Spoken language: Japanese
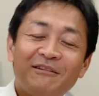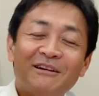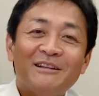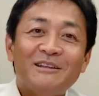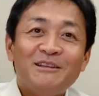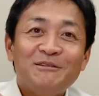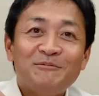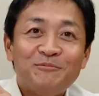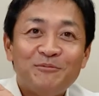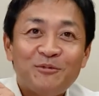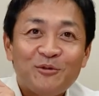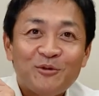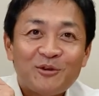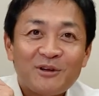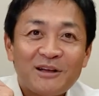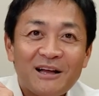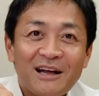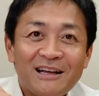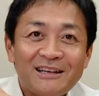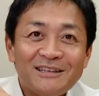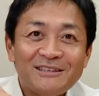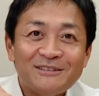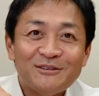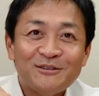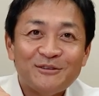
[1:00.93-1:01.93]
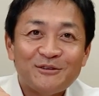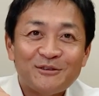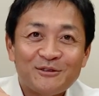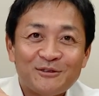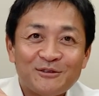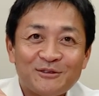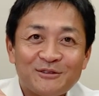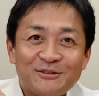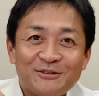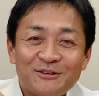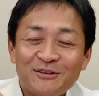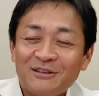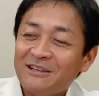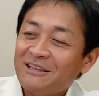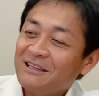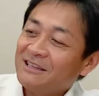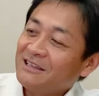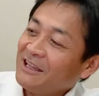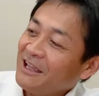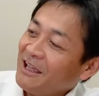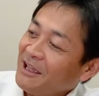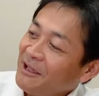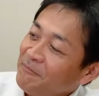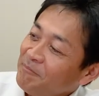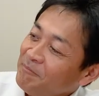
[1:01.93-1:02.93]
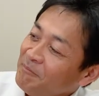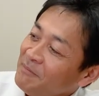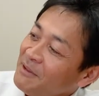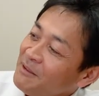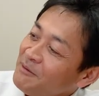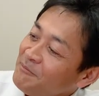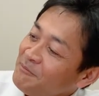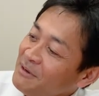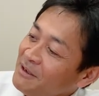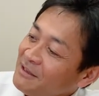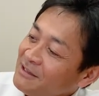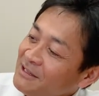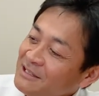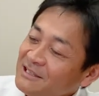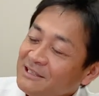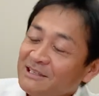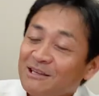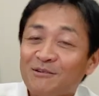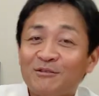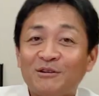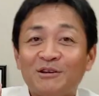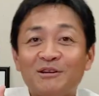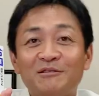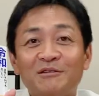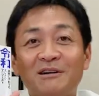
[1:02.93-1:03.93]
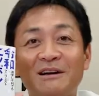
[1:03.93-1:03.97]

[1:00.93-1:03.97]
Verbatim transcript: 和日本改造論といって、まあ私がこれ